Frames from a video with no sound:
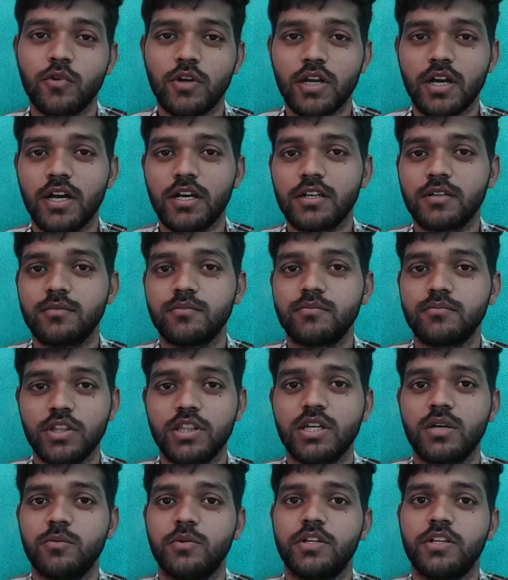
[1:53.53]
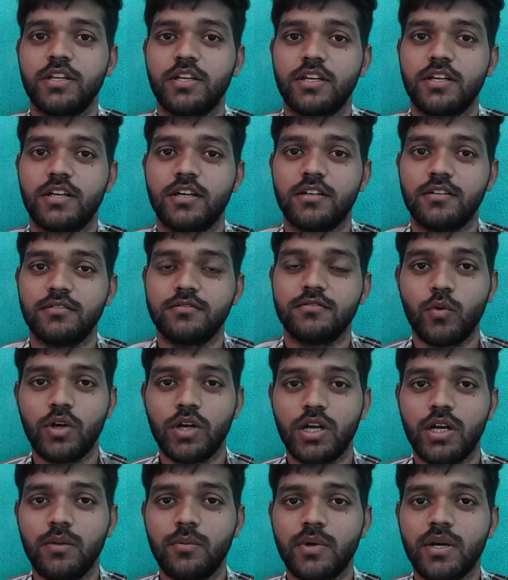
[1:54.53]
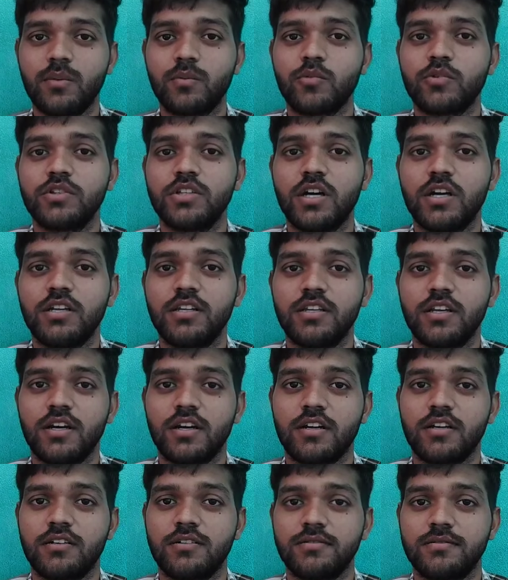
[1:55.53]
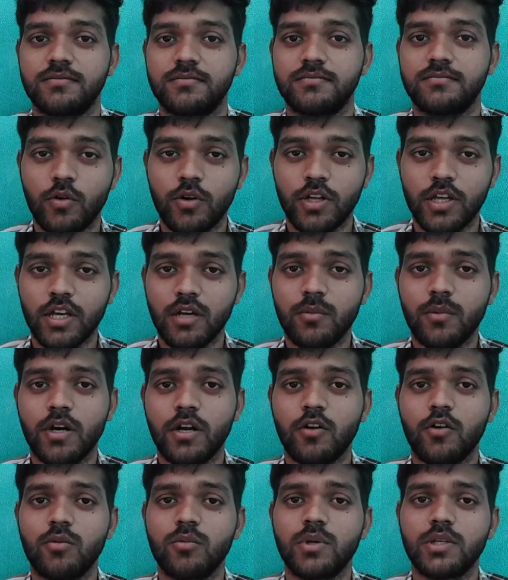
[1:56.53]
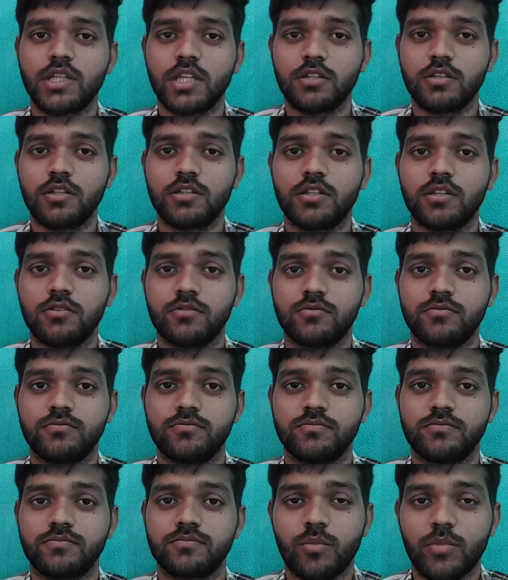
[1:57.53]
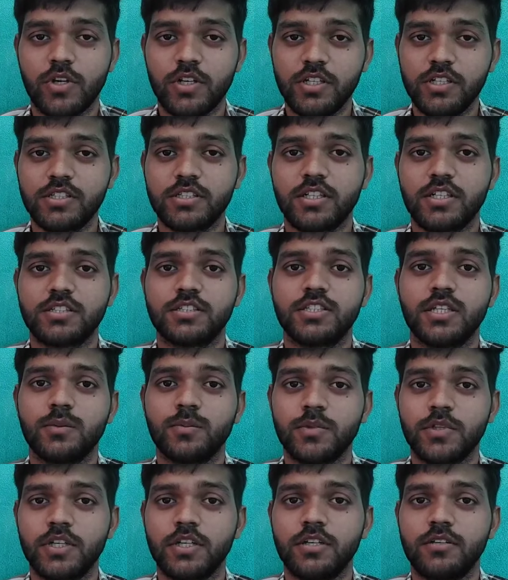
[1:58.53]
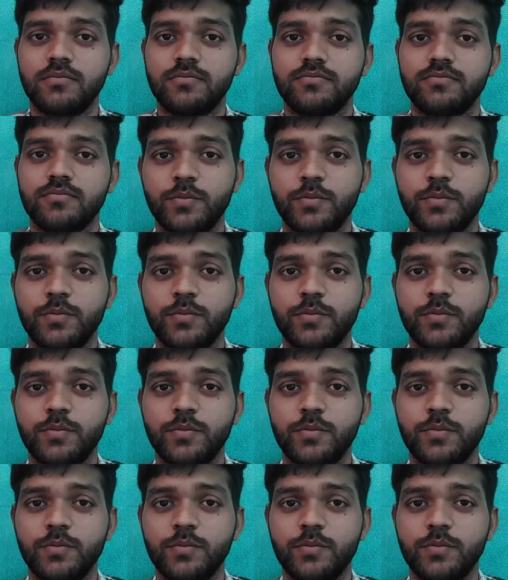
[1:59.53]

हमको लगा कोई दम ही नहीं है कोई गरीब का मुद्दा ही नहीं आ रहा और एक बार और मैं बता देता हूँ मनीष कश्यप ने